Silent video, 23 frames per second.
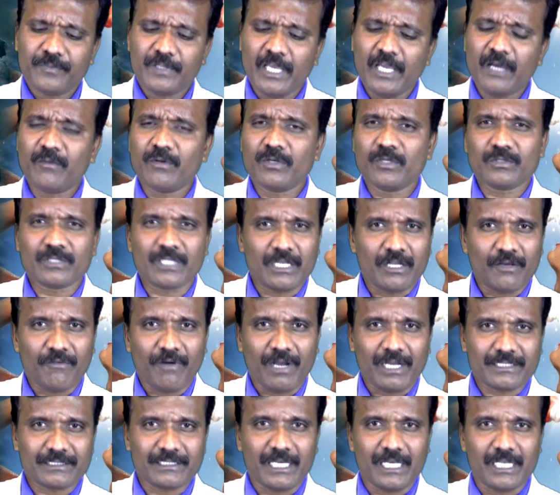దేవుడు తన
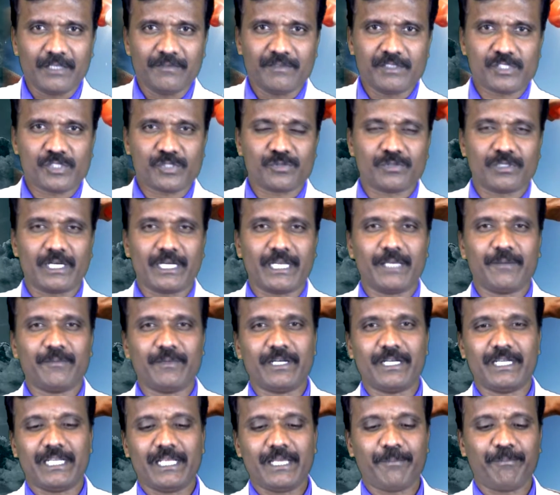వాగ్దానం ఇస్తున్నాడు
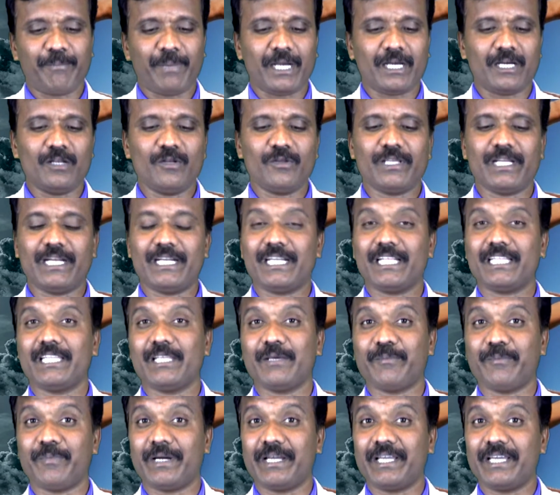ఏమనంటే పగలు ఎండ
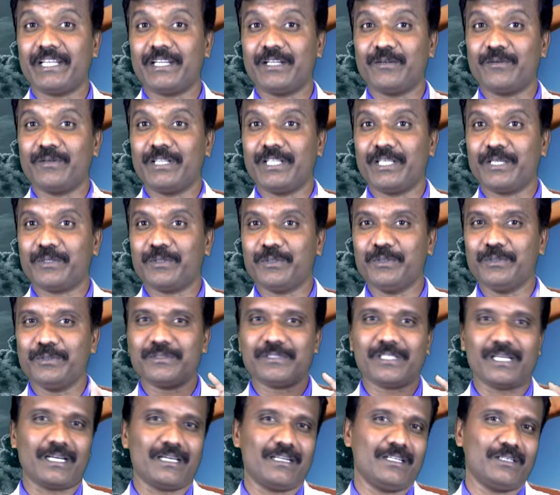దెబ్బ అయినను నీకు
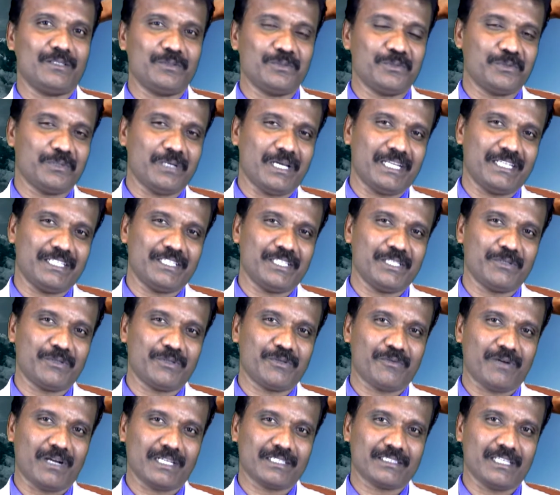తగలదు అని దేవుడు
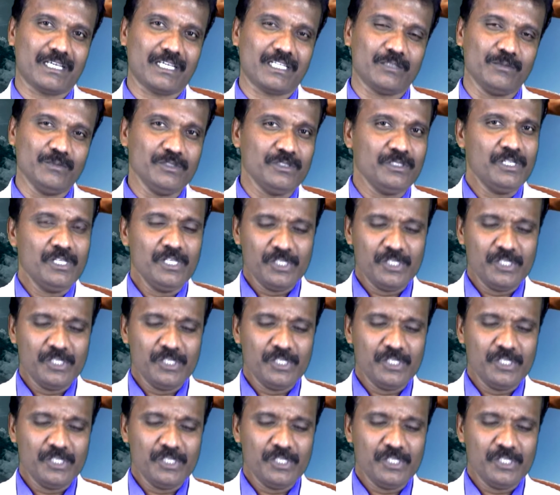వాగ్దానము